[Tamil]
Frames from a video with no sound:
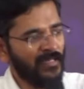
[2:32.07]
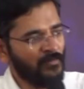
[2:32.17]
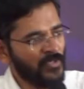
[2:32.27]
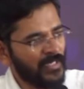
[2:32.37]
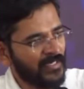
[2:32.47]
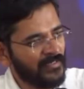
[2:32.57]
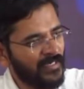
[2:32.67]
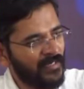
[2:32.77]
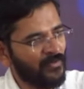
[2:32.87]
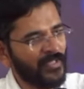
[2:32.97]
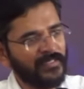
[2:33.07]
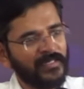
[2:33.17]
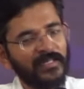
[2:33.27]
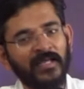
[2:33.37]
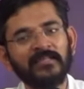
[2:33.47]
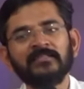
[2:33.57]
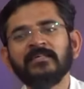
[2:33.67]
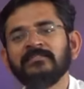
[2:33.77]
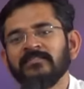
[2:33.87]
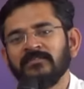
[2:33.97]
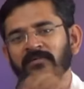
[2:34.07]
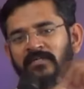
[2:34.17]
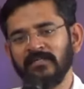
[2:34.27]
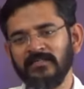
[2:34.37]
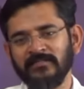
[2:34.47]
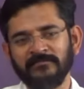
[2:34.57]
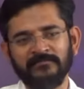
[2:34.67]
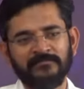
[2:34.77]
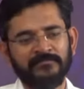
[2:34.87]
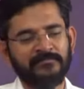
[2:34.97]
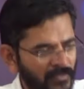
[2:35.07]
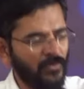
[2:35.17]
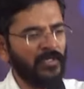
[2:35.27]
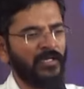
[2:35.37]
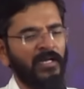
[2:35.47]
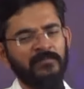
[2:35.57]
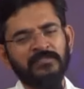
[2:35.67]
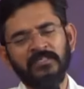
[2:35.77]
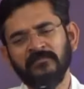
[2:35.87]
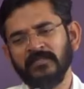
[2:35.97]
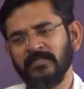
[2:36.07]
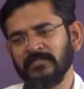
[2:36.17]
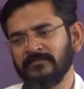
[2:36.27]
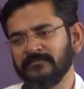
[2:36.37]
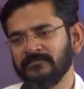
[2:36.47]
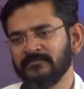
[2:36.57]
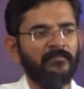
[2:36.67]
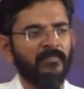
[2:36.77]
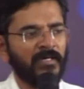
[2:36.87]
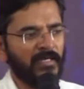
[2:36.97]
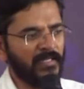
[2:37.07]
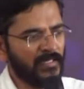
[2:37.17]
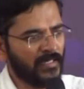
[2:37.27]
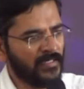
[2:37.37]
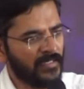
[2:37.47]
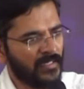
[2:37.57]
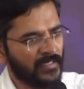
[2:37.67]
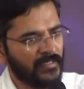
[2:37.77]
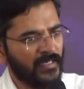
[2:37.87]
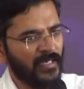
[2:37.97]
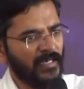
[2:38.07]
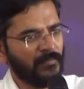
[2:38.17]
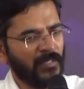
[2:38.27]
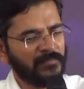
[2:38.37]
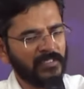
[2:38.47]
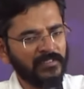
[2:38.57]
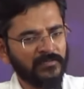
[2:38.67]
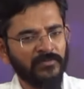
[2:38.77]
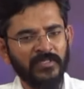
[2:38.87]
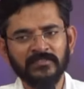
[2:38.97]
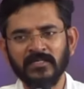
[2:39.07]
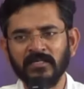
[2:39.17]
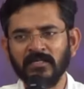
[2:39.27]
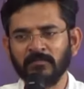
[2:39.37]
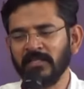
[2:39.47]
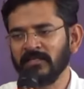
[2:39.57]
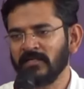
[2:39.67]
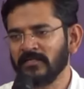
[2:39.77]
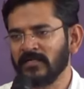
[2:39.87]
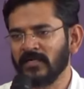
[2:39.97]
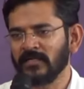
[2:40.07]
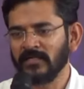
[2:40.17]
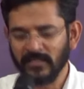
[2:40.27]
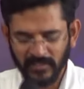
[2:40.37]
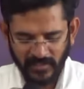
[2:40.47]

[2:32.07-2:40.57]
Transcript: இன்னமும் கர்த்தர் என் கூட இருக்கிறாருன்னு தெரிஞ்சுக்குவாங்க தாவிது ஒரு காலம் செய்யவில்லை மனிதர்களுக்காக எல்லாம் நாம் செய்யக்கூடிய செயல்கள் மனிதர்களுக்காக